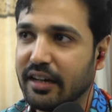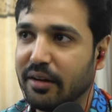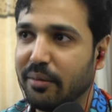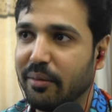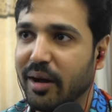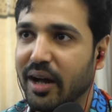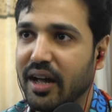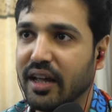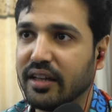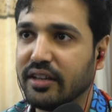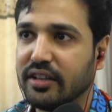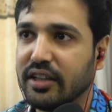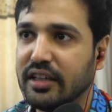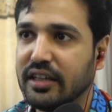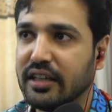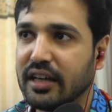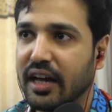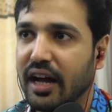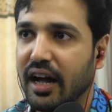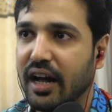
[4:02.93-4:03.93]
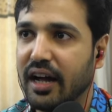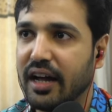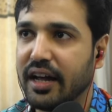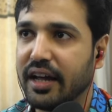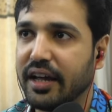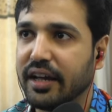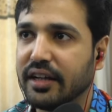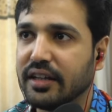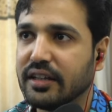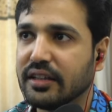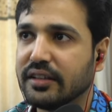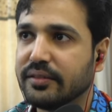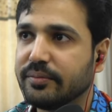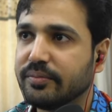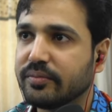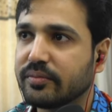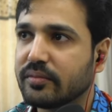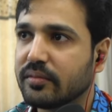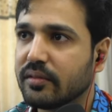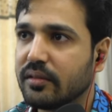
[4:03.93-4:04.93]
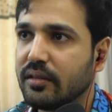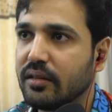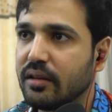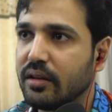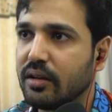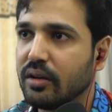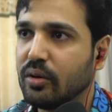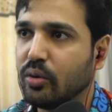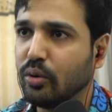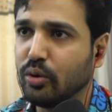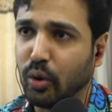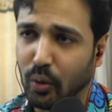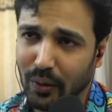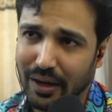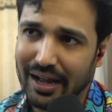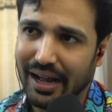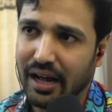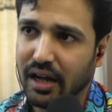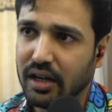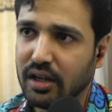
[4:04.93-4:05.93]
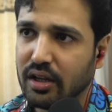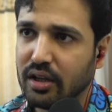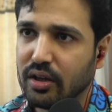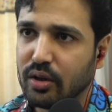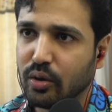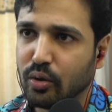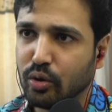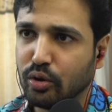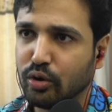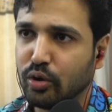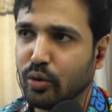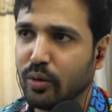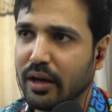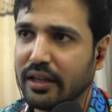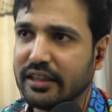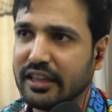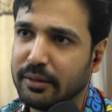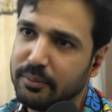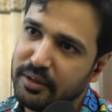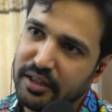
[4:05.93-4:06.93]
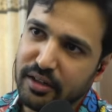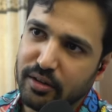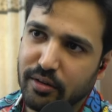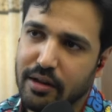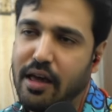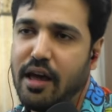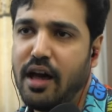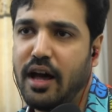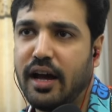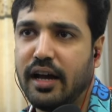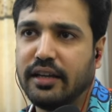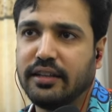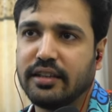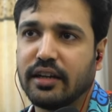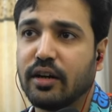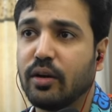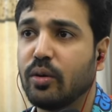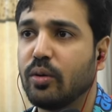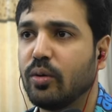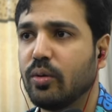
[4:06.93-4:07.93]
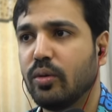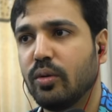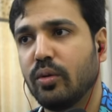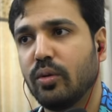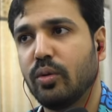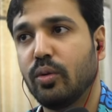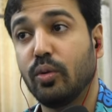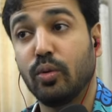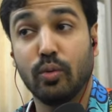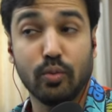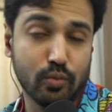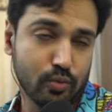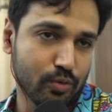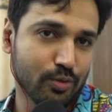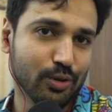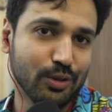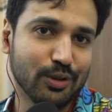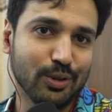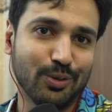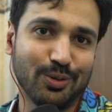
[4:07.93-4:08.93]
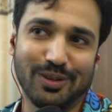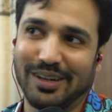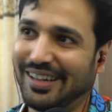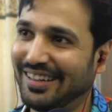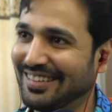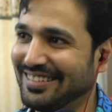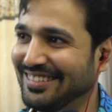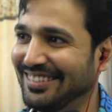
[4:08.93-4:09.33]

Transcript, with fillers: ठीक है भाई ठीक है कुछ होगा कुछ होगा तभी इन्होंने ऐसा कुछ होगा